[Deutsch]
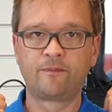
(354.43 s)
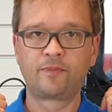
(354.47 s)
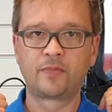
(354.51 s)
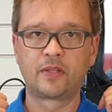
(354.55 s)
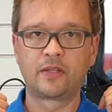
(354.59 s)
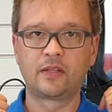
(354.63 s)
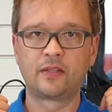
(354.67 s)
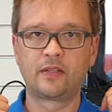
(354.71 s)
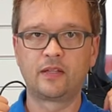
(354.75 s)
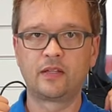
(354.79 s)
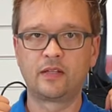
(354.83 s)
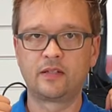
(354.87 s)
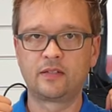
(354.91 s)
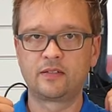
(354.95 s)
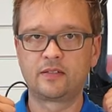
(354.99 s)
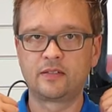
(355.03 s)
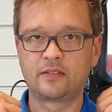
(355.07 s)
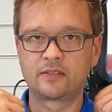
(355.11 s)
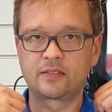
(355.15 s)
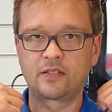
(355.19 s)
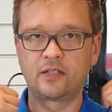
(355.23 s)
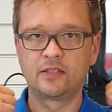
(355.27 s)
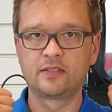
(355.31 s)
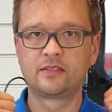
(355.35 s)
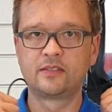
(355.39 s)

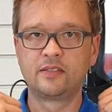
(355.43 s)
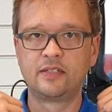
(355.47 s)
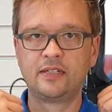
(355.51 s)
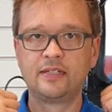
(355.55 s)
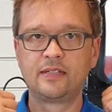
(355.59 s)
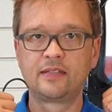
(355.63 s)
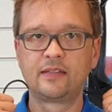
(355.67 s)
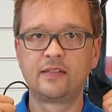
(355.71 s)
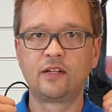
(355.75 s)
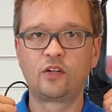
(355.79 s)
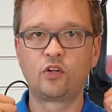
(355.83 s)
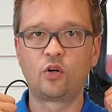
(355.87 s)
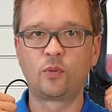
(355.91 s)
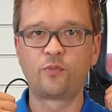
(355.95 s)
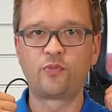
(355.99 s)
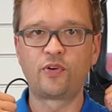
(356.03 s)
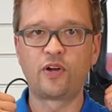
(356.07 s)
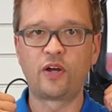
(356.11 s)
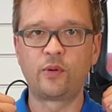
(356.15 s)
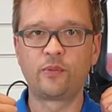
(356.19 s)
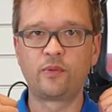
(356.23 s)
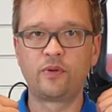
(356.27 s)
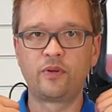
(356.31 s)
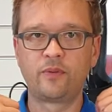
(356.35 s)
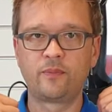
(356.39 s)
das Ganze hinten, die
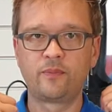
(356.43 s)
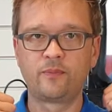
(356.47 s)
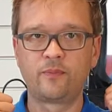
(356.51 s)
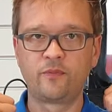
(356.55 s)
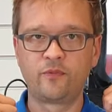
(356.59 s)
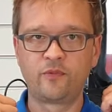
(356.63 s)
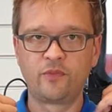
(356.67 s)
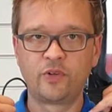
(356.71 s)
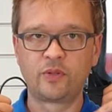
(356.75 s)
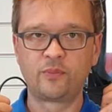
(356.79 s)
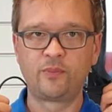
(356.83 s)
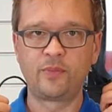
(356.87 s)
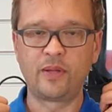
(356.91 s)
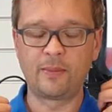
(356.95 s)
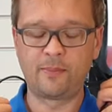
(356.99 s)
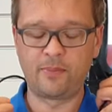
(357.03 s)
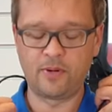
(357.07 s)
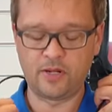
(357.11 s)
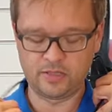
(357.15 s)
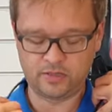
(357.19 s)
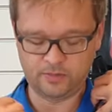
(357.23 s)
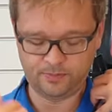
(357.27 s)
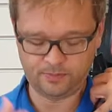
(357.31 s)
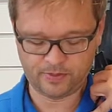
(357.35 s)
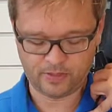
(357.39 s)
Kopfhaube wird mehr
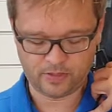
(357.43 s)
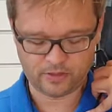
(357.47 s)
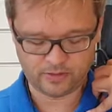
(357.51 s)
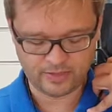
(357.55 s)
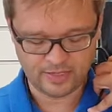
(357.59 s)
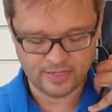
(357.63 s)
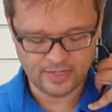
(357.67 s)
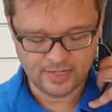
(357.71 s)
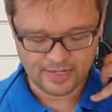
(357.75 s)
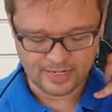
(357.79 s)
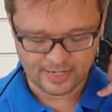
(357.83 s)
Platz brauchen.